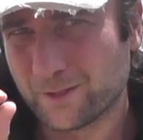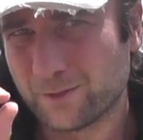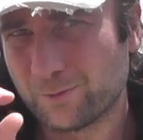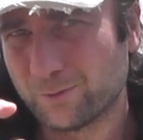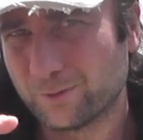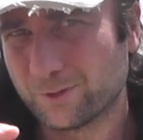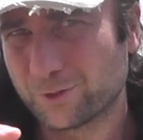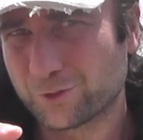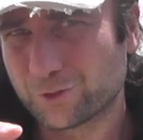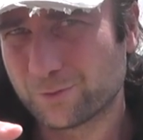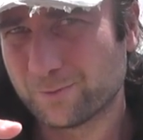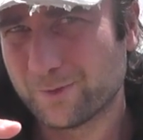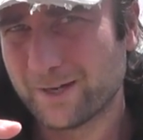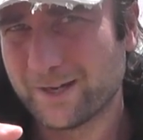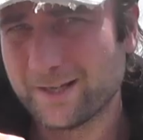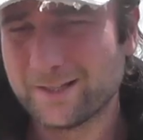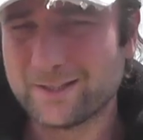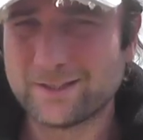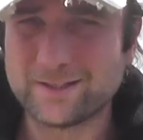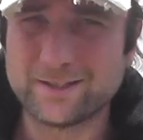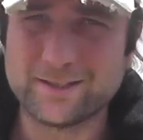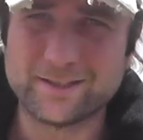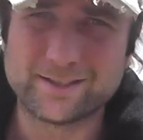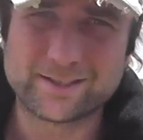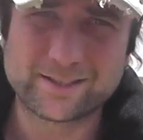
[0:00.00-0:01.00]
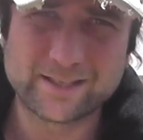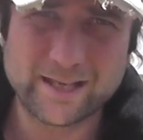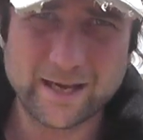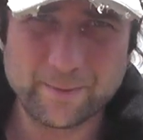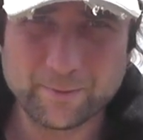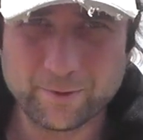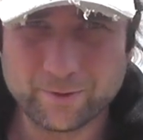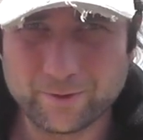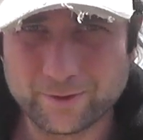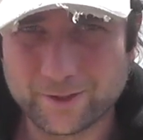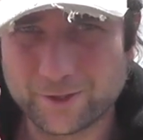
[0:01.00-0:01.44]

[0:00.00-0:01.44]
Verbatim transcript: него нажимаете, и с самого